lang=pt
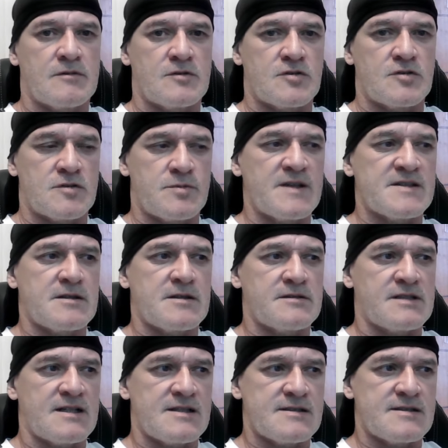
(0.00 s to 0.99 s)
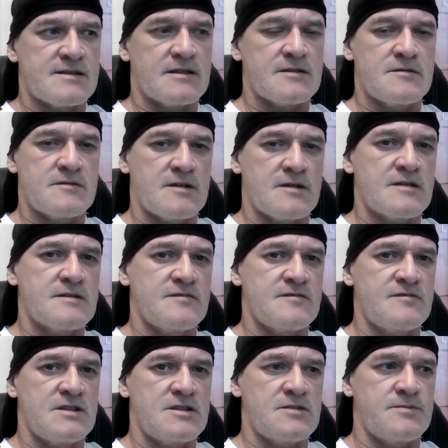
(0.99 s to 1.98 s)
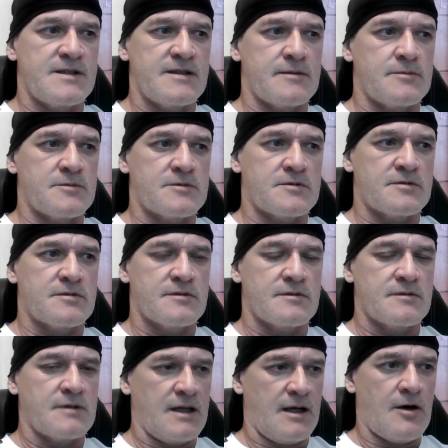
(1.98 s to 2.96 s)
Suspensão traseira 220 mm, é